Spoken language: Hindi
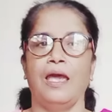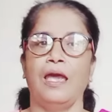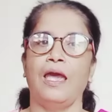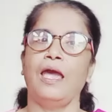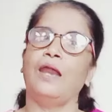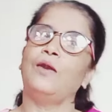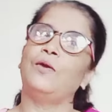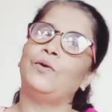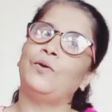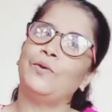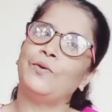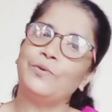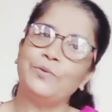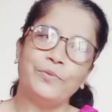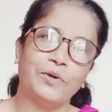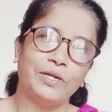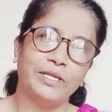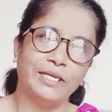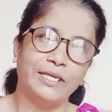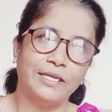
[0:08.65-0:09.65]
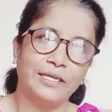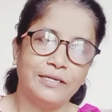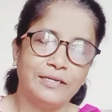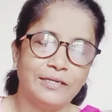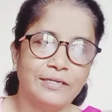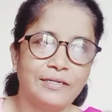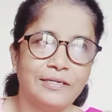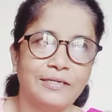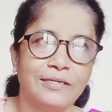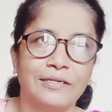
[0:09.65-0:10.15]
हेलो गुड मॉर्निंग
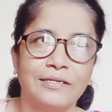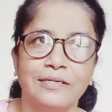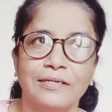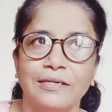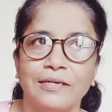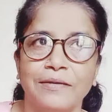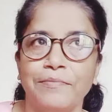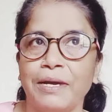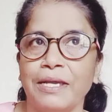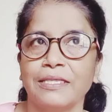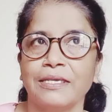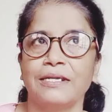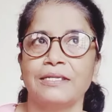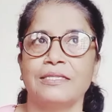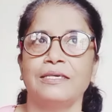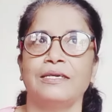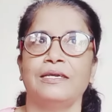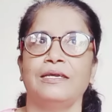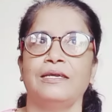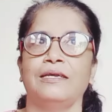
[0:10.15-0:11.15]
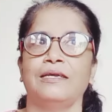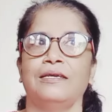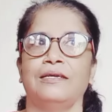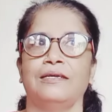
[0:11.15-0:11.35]
बात करते हैं